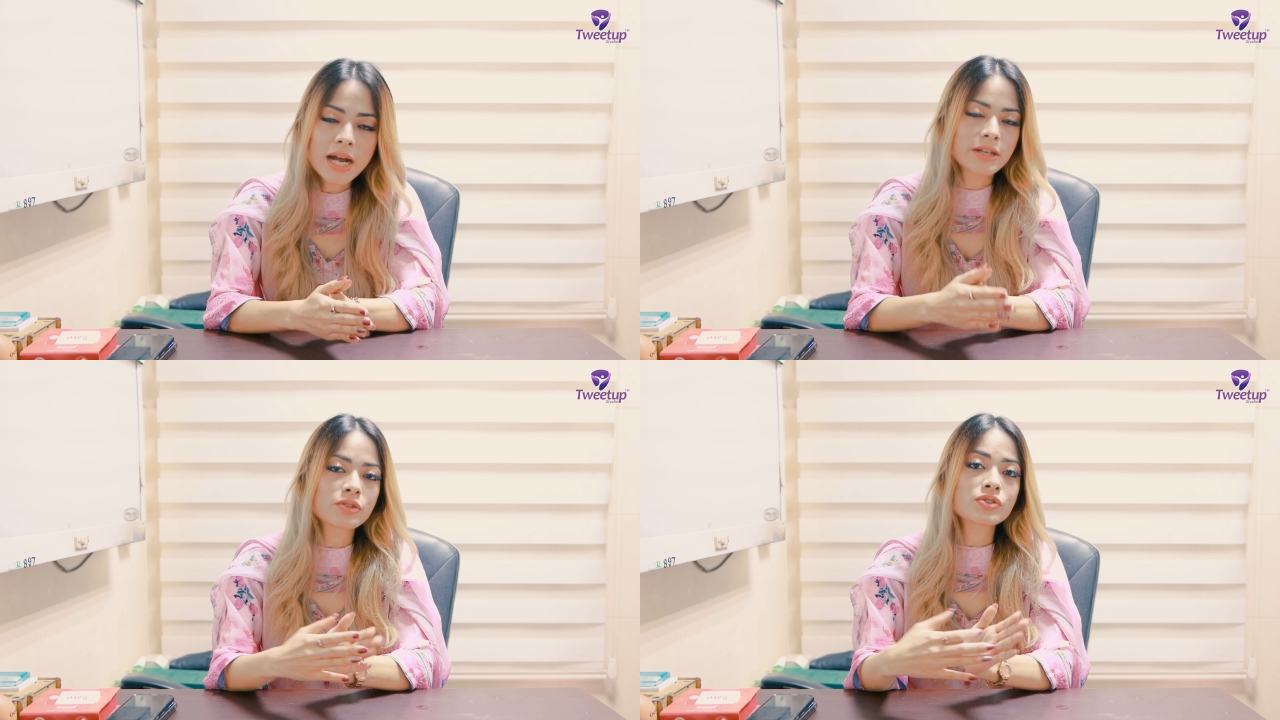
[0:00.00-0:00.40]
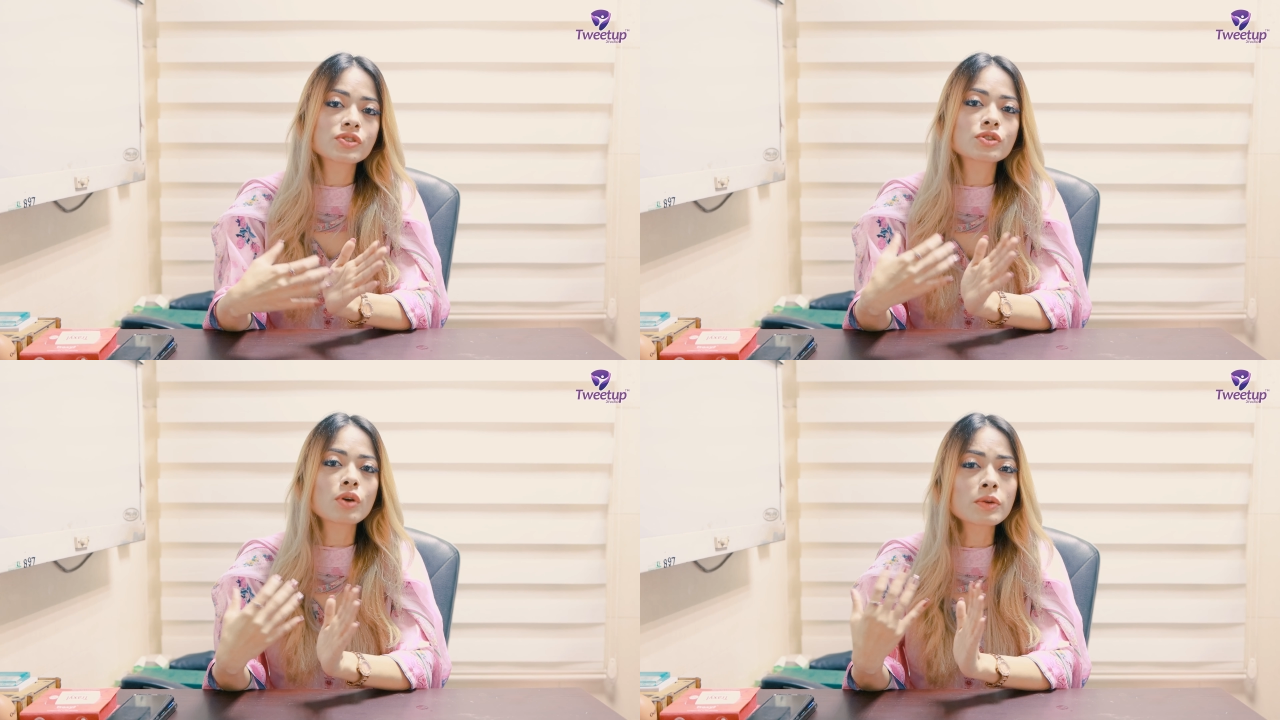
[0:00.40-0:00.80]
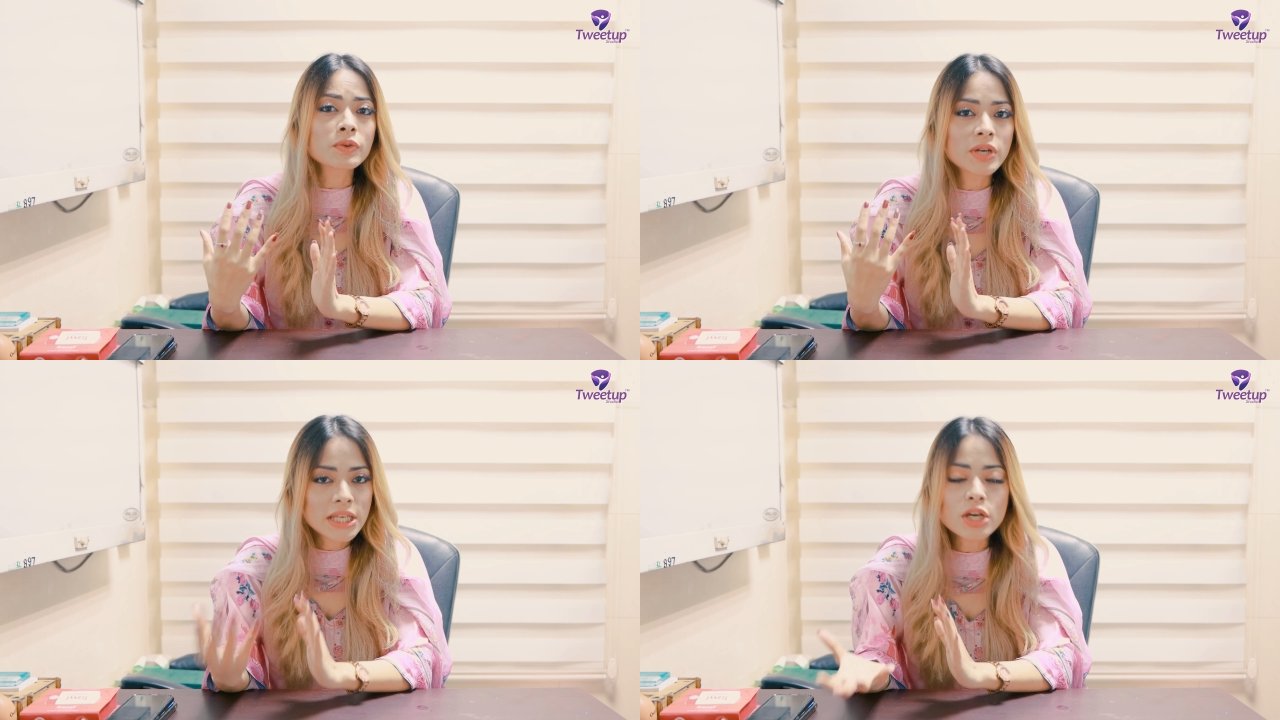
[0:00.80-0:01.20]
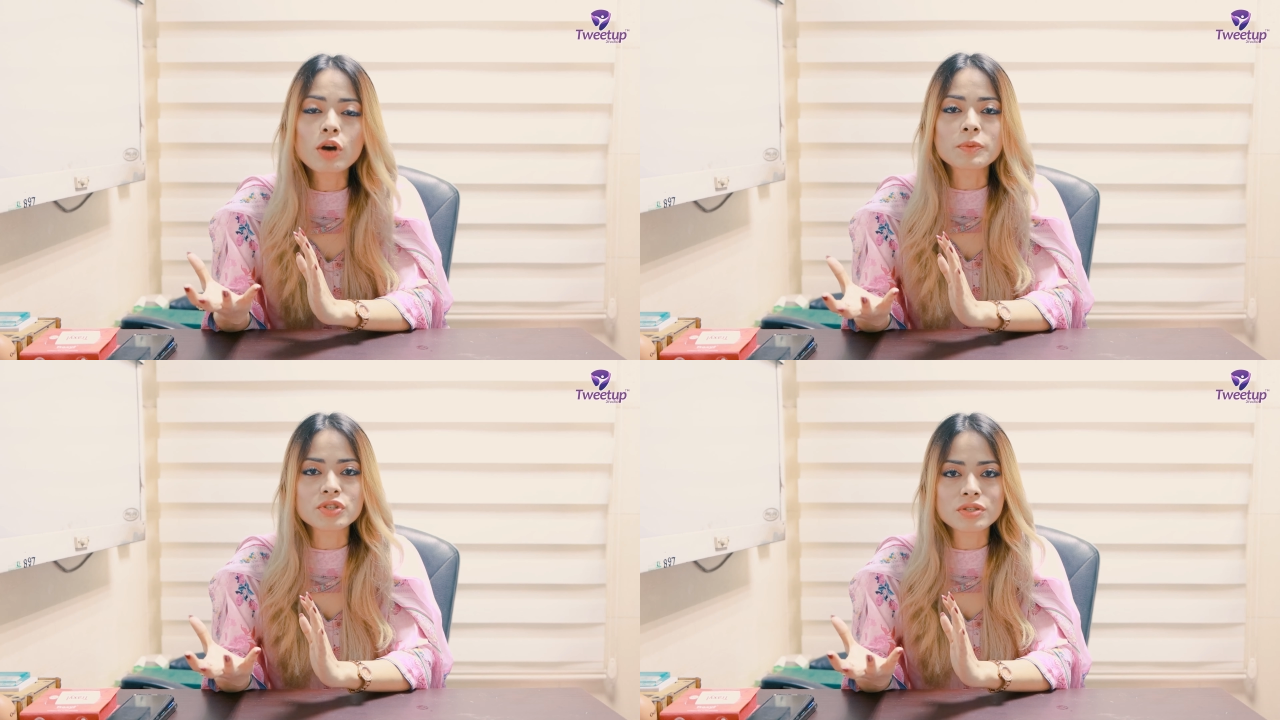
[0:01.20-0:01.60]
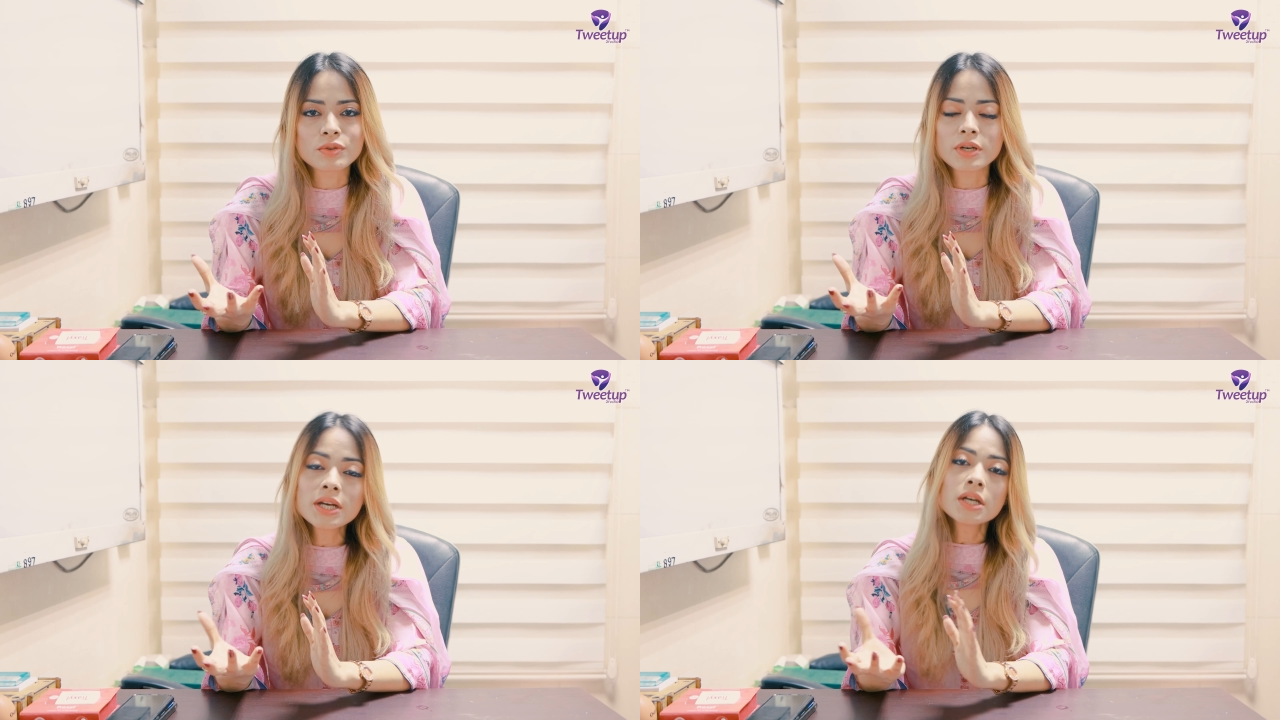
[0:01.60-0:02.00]
আর একটা হচ্ছে স্তন রেখে অপারেশন
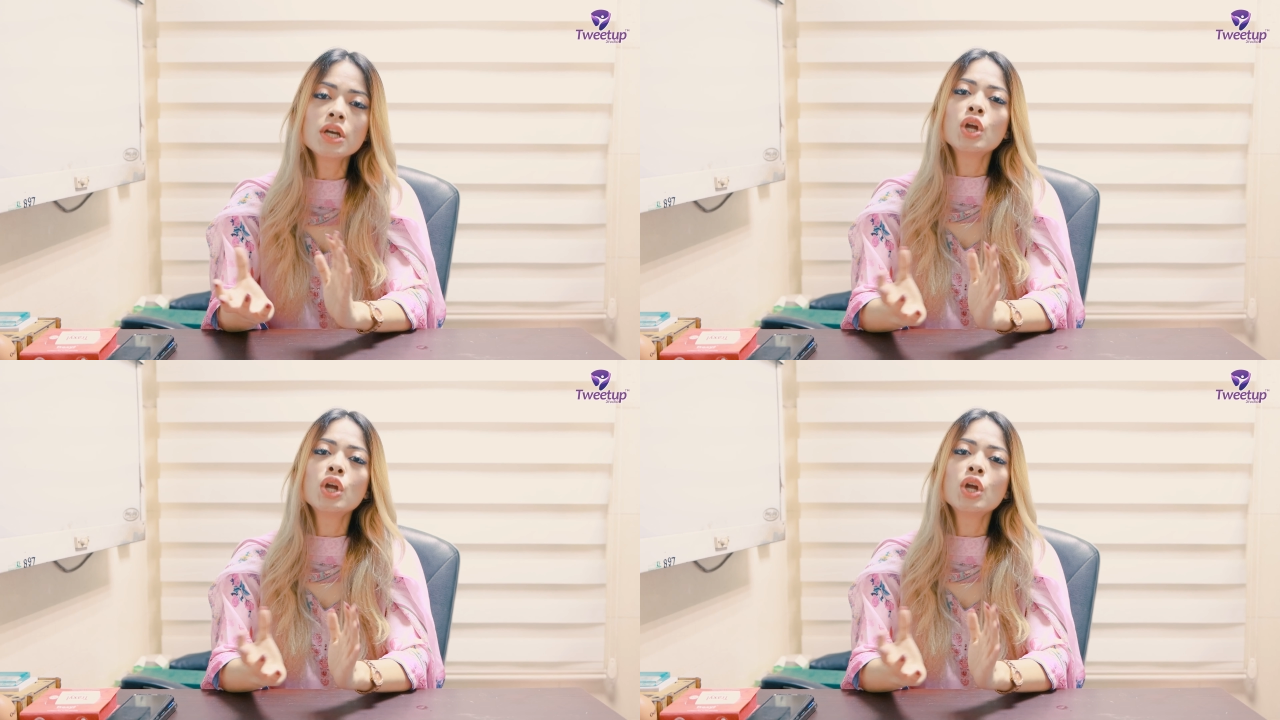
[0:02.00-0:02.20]
করা